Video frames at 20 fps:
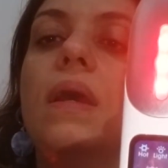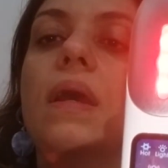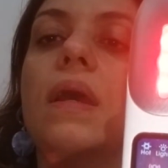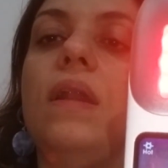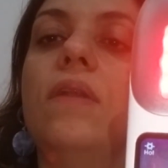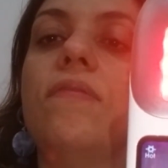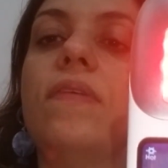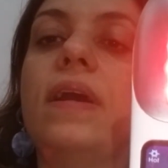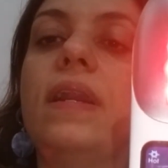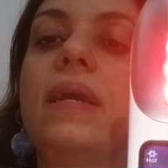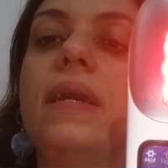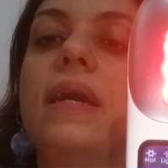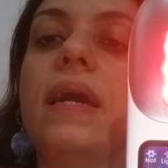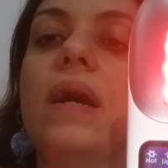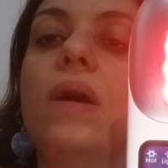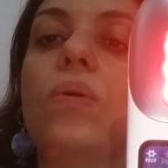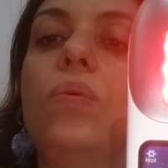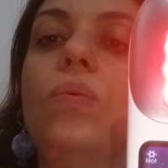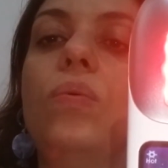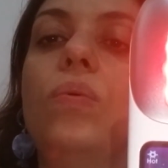ele vai
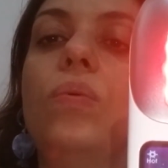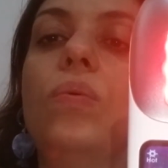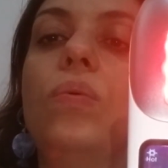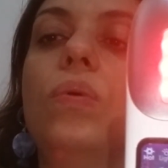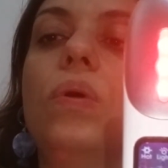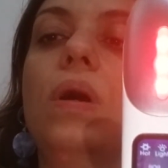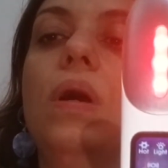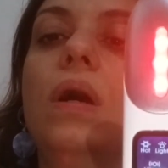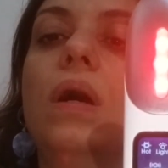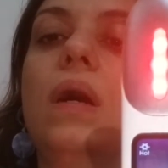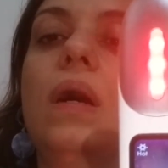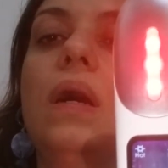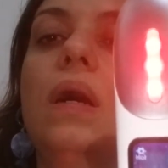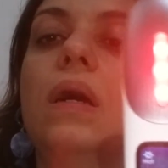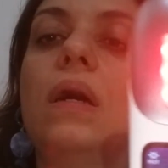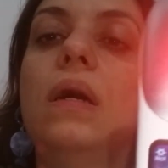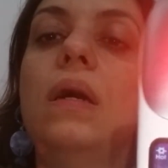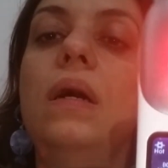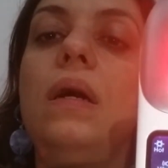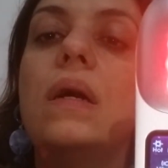ligar o,
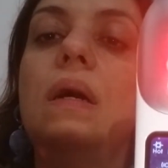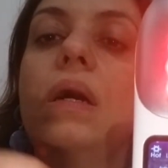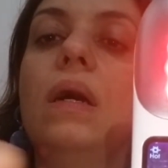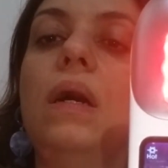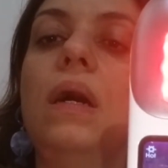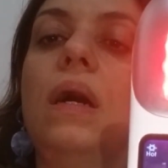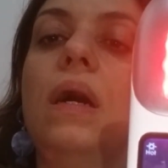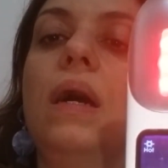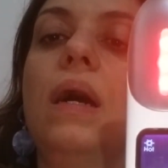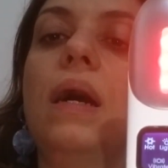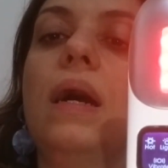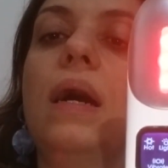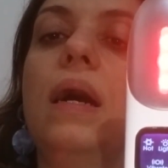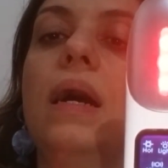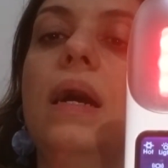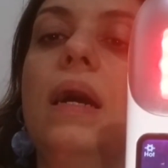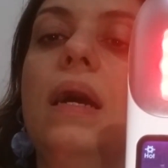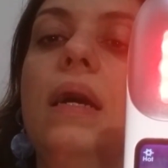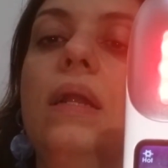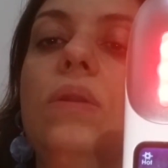a,
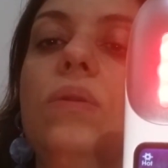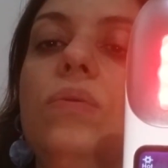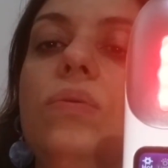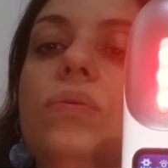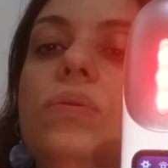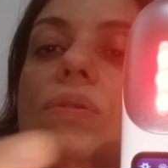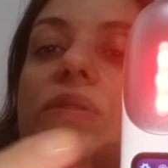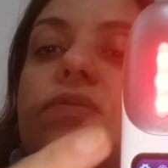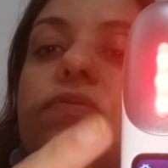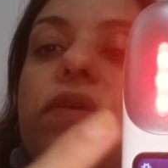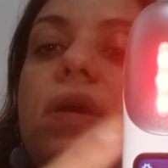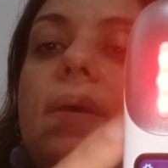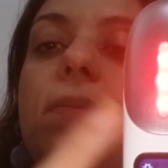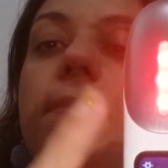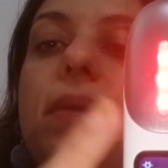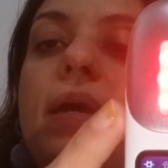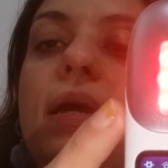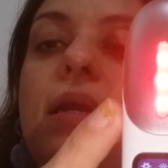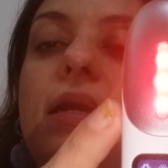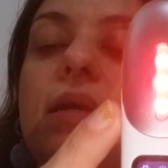a luz
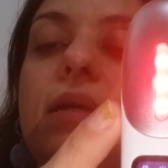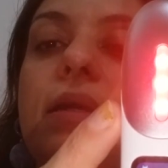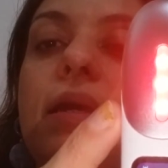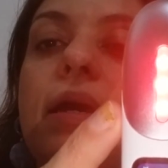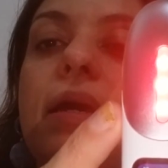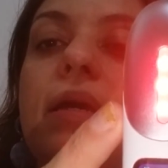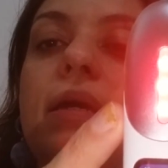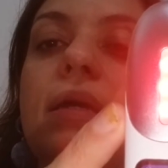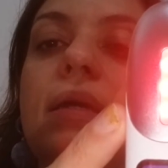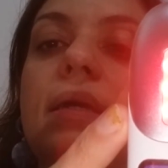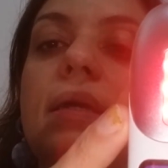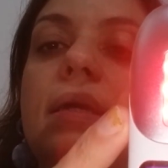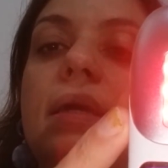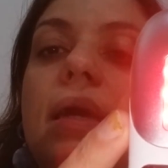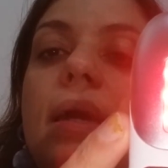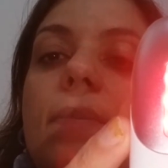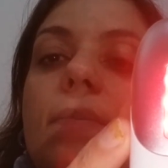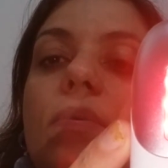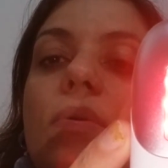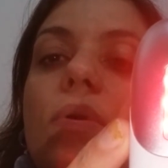vermelha, né?
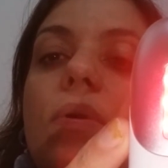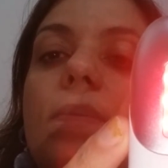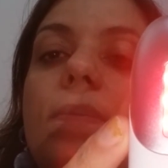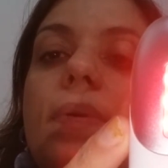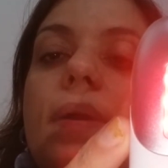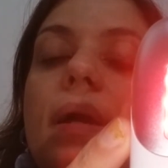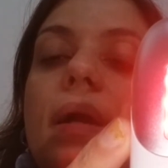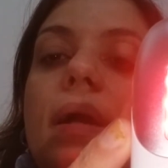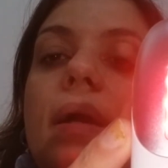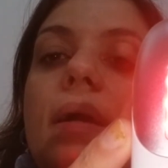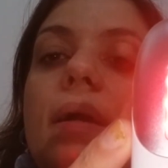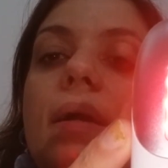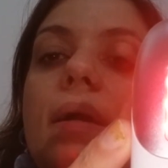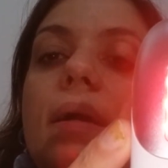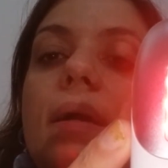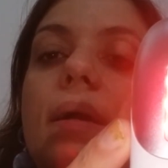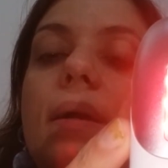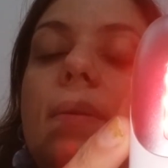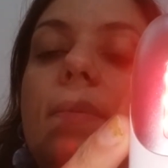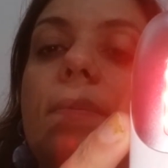Que é bom para
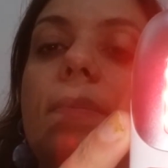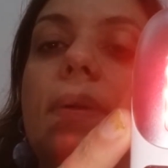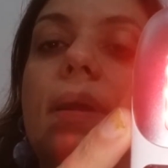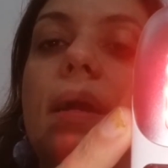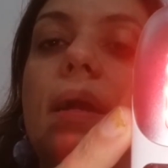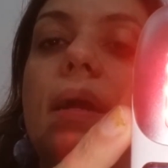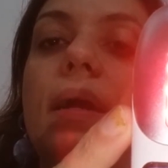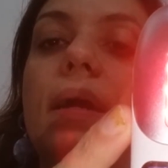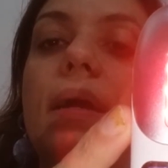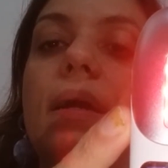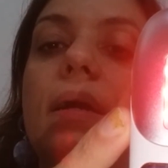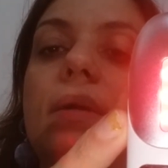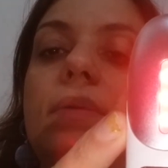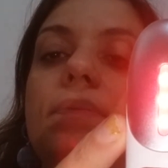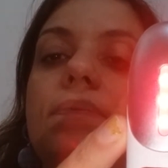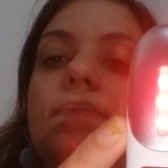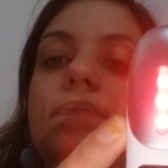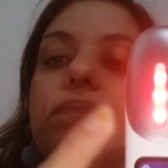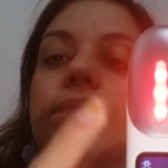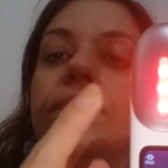para
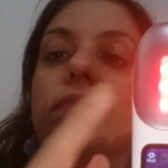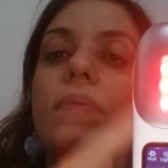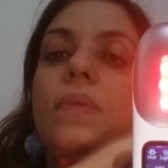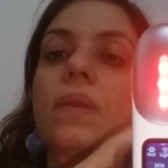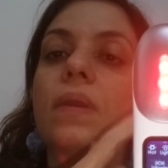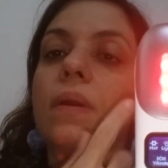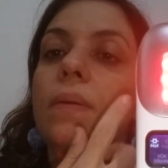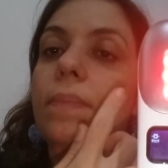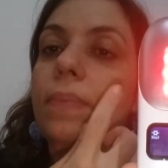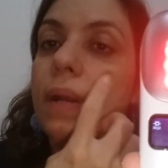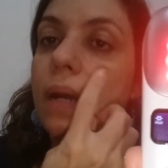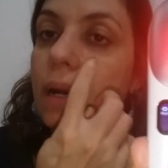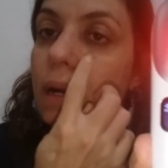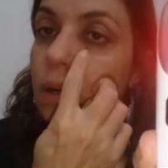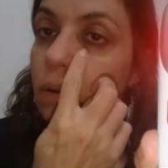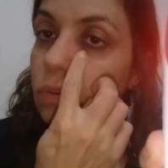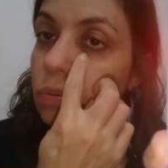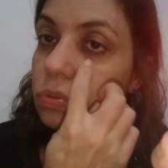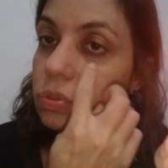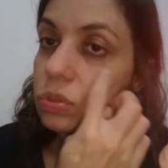
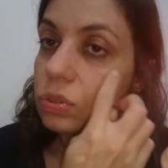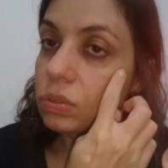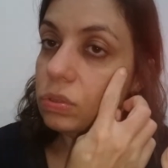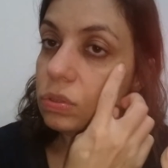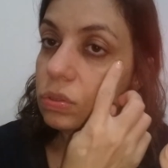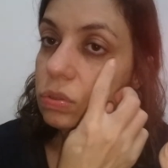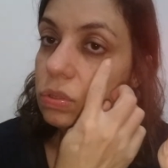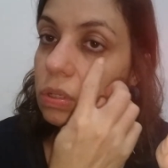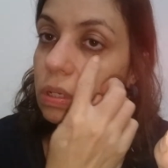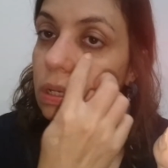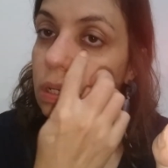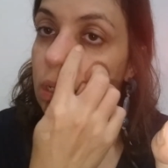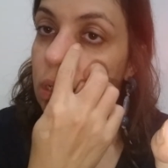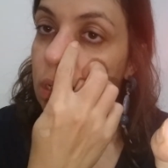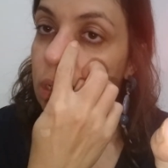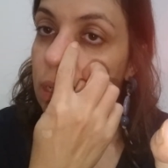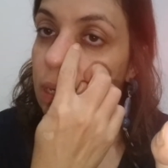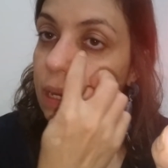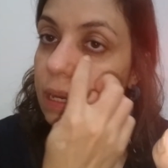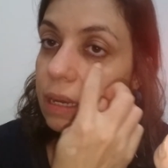para os, os uh,
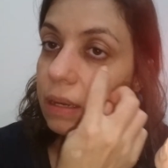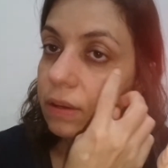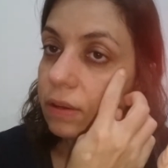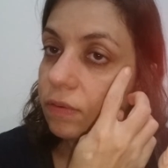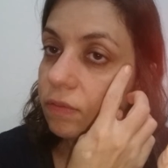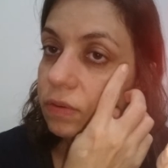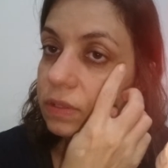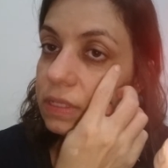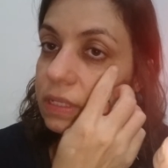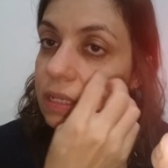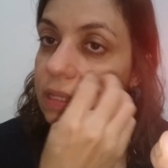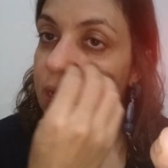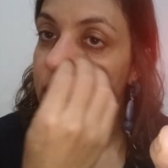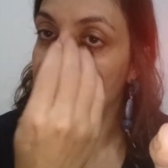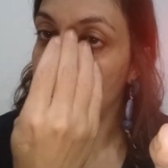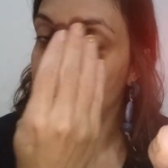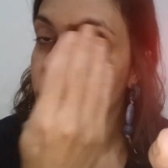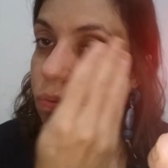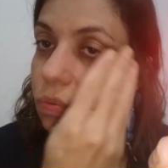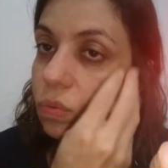né? Você
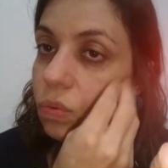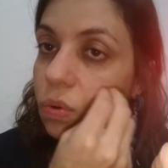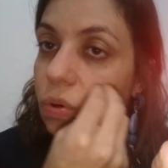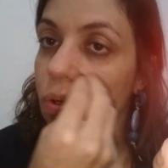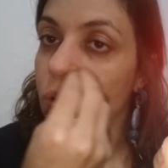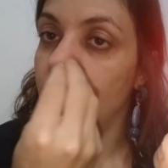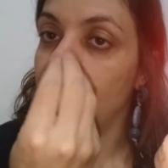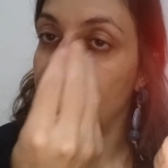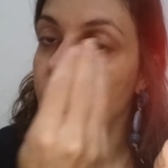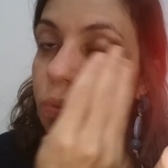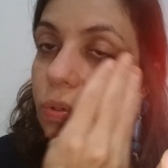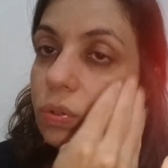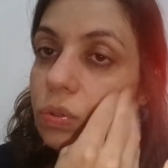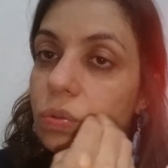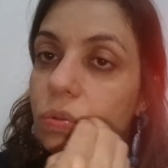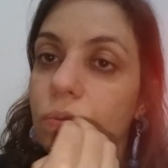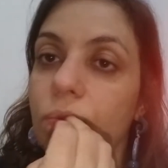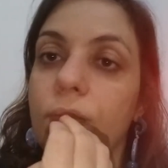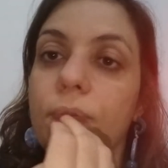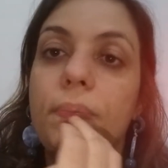tá com o olho
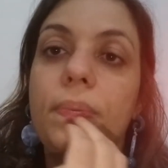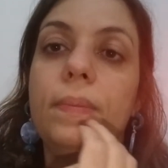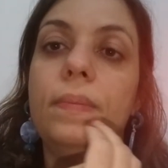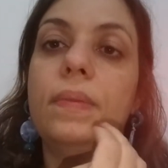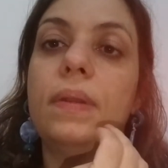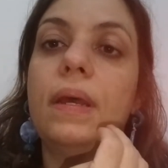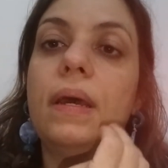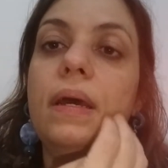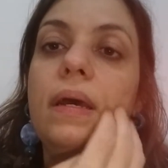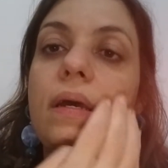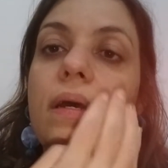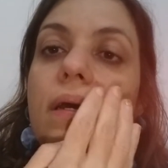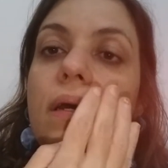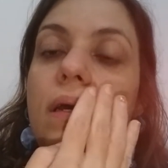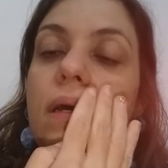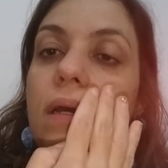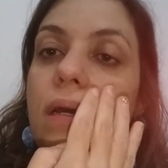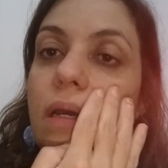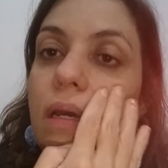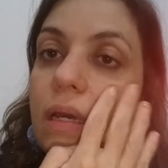muito, né?
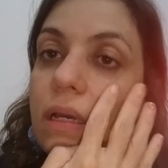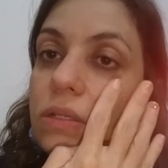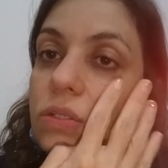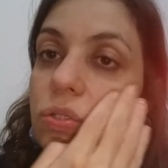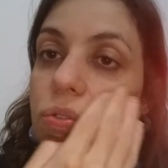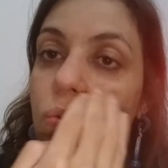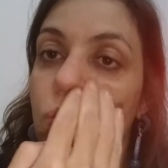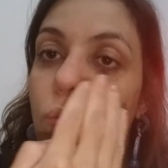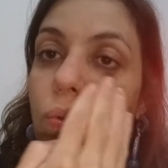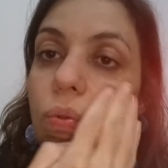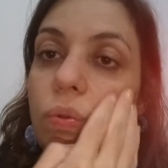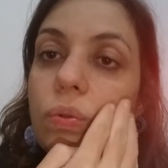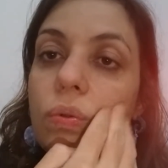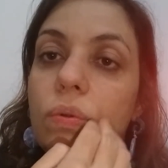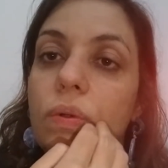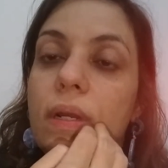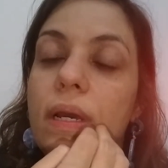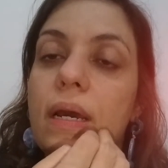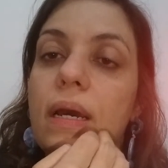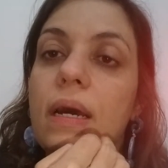É,
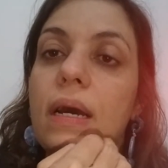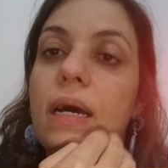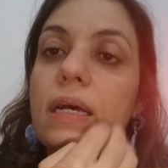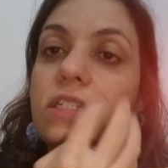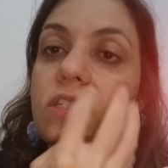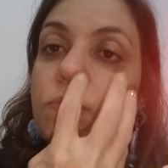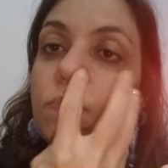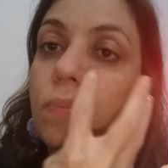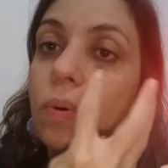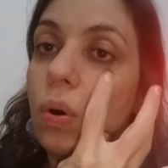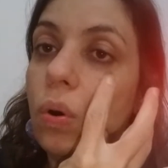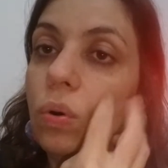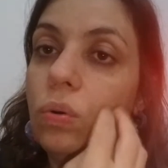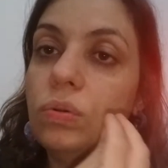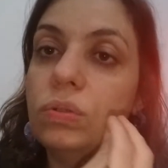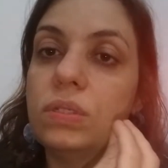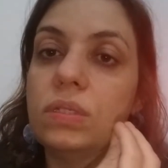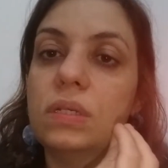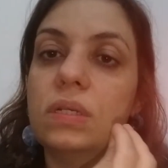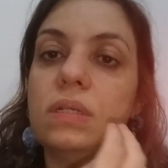escuro, né? As
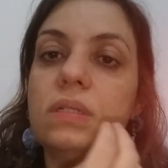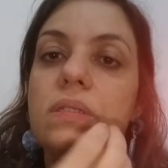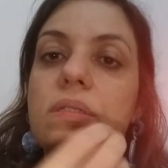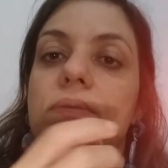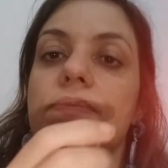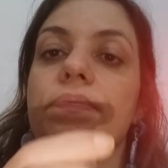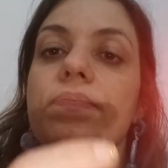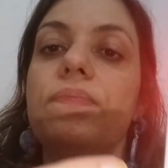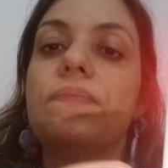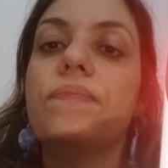bolsas.